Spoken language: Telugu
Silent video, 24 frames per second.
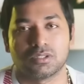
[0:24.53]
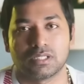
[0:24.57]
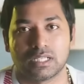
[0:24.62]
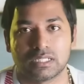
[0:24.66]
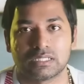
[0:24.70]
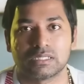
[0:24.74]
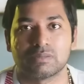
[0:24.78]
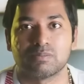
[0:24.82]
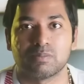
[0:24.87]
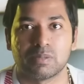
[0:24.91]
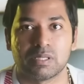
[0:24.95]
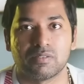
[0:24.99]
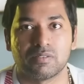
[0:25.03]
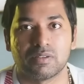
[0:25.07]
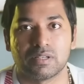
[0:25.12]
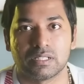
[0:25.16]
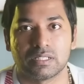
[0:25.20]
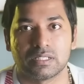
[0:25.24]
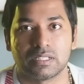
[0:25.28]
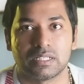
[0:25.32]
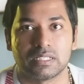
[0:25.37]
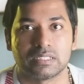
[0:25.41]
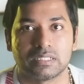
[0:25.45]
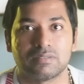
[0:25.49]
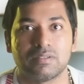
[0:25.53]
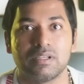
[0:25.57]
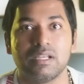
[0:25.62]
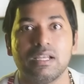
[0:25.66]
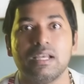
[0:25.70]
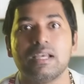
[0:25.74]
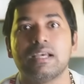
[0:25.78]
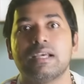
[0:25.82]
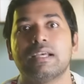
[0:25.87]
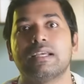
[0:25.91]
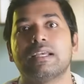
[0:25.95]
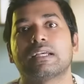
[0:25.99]
ఎస్ మీరు విన్నది నిజమే
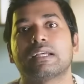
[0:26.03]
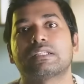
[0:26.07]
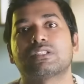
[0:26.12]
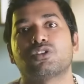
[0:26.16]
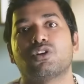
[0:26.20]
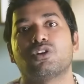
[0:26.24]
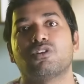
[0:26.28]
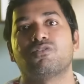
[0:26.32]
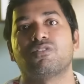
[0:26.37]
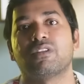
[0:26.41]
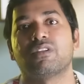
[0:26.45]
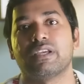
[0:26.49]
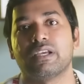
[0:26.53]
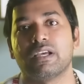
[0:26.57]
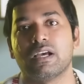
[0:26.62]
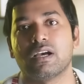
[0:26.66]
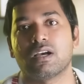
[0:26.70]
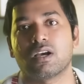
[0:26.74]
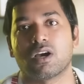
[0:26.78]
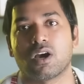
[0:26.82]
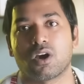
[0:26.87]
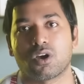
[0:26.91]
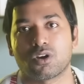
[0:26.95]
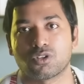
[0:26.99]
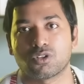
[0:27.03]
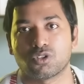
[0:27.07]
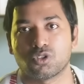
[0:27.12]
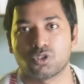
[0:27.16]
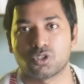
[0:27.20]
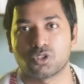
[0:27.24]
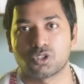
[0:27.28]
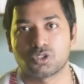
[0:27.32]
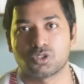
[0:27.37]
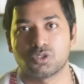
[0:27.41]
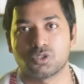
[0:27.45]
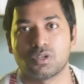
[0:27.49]
ఎక్స్లో ఫ్రీగా కార్ను
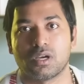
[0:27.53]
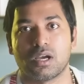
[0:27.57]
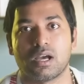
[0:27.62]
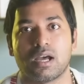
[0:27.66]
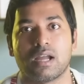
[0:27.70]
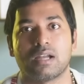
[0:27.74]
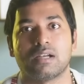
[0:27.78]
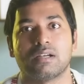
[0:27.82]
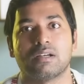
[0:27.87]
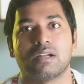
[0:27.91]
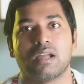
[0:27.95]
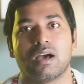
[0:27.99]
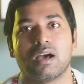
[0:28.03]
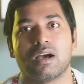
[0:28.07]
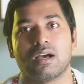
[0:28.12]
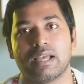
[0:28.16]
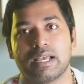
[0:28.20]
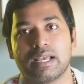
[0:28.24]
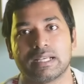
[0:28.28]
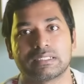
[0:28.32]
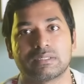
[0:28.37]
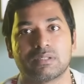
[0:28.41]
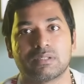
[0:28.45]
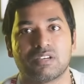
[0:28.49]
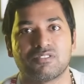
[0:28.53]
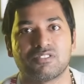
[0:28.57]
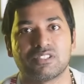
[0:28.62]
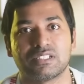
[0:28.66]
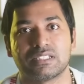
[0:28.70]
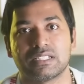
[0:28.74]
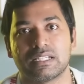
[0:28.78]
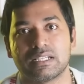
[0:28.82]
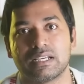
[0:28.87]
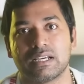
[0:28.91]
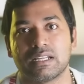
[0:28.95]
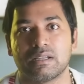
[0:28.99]
చూడొచ్చు అండ్ ఎక్స్
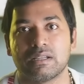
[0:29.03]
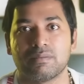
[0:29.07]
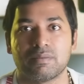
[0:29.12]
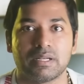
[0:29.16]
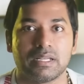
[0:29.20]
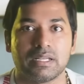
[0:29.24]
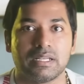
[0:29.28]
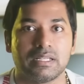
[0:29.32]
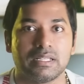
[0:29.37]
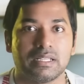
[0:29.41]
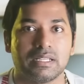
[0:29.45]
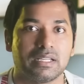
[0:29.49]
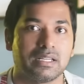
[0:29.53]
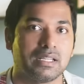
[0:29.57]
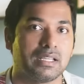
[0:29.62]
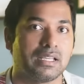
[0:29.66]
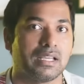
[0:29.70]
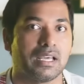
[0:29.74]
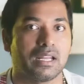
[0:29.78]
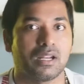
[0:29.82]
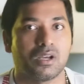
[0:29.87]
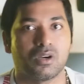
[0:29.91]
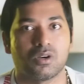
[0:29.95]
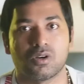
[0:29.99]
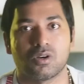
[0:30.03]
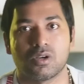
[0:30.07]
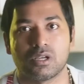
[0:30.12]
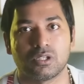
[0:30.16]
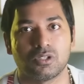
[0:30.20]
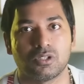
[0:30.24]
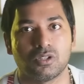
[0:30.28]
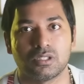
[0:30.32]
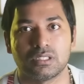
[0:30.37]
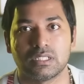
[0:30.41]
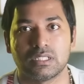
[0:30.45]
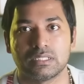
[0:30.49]
అఫీషియల్గానే మన ఇండియాని ఎలాగో
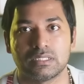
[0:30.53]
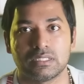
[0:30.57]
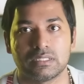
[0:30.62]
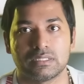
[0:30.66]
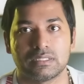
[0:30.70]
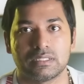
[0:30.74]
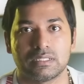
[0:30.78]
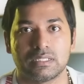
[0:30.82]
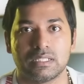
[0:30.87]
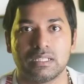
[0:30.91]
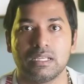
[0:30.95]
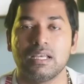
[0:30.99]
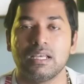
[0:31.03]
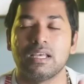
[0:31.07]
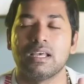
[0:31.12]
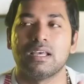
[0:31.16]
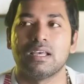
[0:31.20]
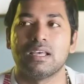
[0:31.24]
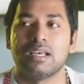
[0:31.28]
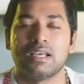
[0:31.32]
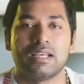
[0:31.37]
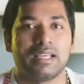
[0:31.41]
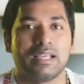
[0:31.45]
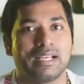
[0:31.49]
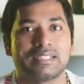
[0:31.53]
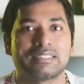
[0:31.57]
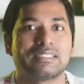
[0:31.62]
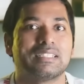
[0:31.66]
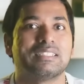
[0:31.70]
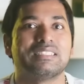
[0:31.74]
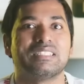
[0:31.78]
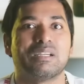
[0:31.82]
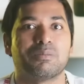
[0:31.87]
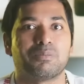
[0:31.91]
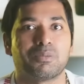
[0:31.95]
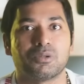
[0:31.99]
ఇగ్నోర్ చేసేసింది ఎక్స్
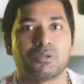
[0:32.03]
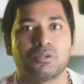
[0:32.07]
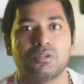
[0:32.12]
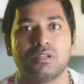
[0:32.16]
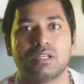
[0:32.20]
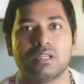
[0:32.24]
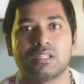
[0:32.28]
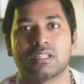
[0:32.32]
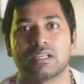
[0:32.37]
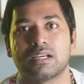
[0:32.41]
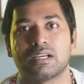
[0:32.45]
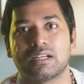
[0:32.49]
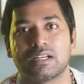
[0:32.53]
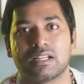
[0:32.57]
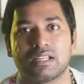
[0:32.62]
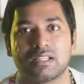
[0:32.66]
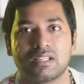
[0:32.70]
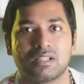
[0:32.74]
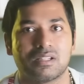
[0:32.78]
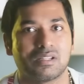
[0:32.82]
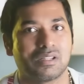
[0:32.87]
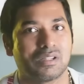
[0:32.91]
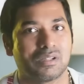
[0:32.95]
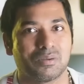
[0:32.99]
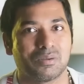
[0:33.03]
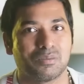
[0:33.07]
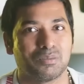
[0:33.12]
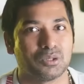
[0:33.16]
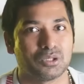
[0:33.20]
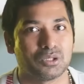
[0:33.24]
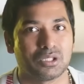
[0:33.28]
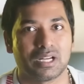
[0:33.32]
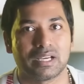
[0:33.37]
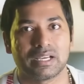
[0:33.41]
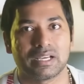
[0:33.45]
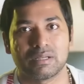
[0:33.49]
అని చెప్పను ఎందుకంటే అది ఏదో
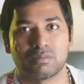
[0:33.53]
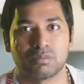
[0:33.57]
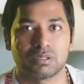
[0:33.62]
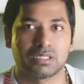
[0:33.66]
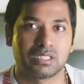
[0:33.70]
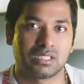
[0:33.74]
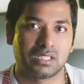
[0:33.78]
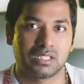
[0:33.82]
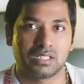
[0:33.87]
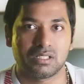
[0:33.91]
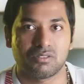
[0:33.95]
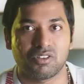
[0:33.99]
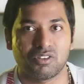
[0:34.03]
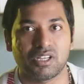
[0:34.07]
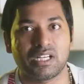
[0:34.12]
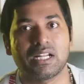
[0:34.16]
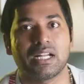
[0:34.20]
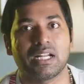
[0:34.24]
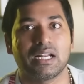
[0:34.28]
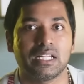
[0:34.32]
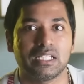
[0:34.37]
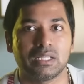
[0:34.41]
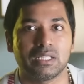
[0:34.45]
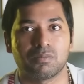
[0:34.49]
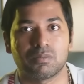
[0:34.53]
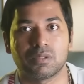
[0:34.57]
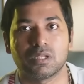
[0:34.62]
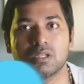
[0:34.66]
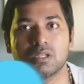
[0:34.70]
బూత్లా కనిపిస్తుంది ట్విట్టర్ అనే చెప్తా